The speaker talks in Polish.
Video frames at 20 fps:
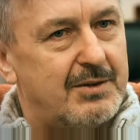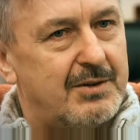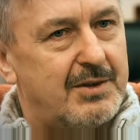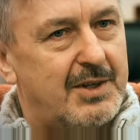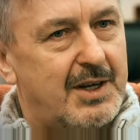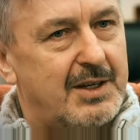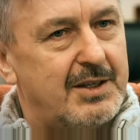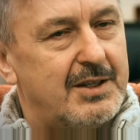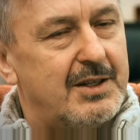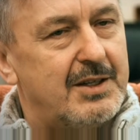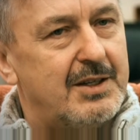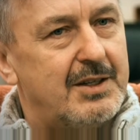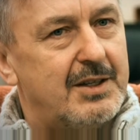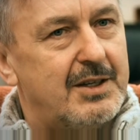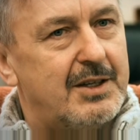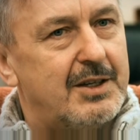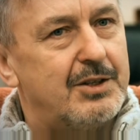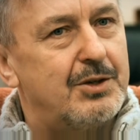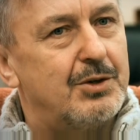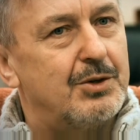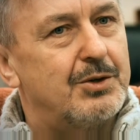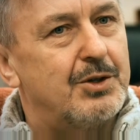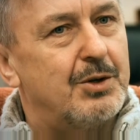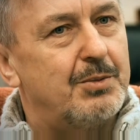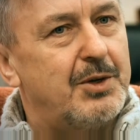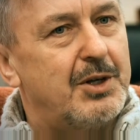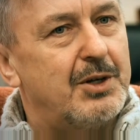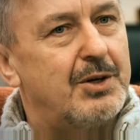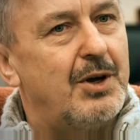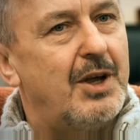Prawda? I kiedy
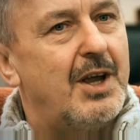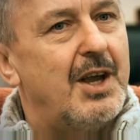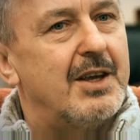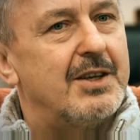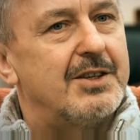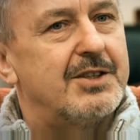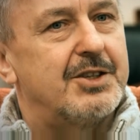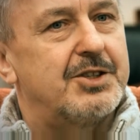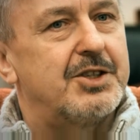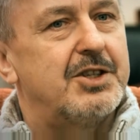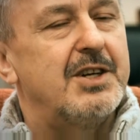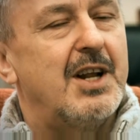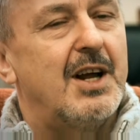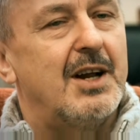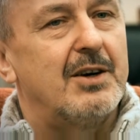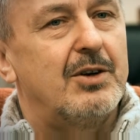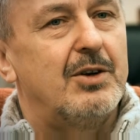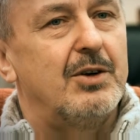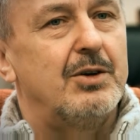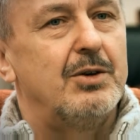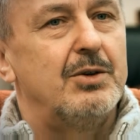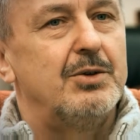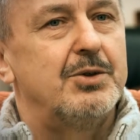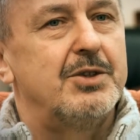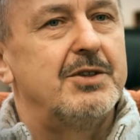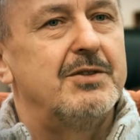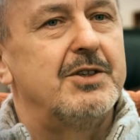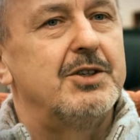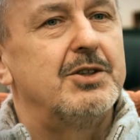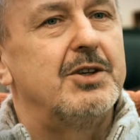dopiero zaczyna alkohol
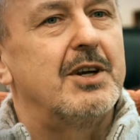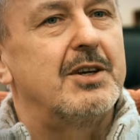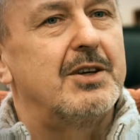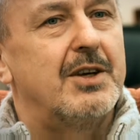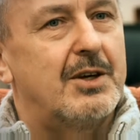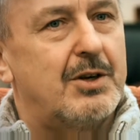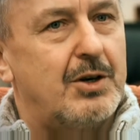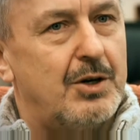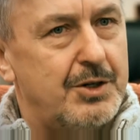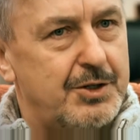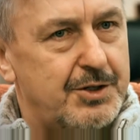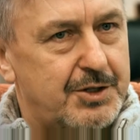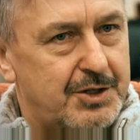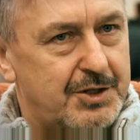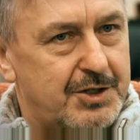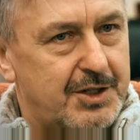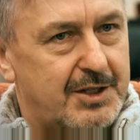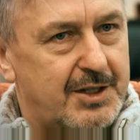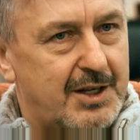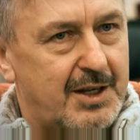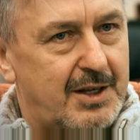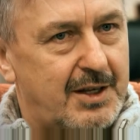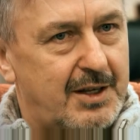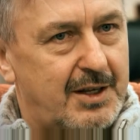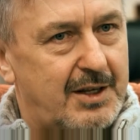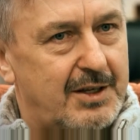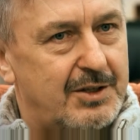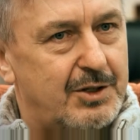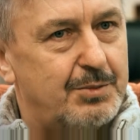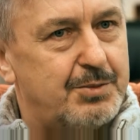używać, jak, jak kończy się ta,
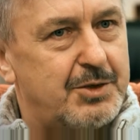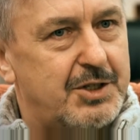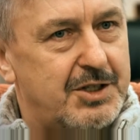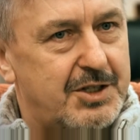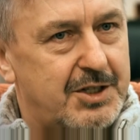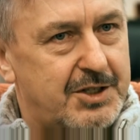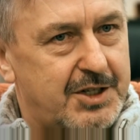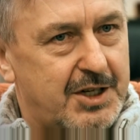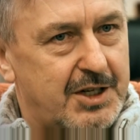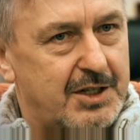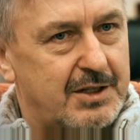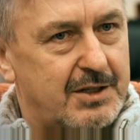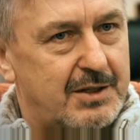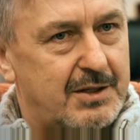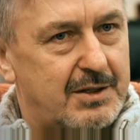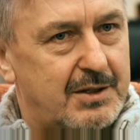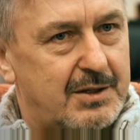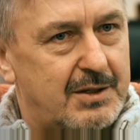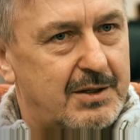to przyrzeczenie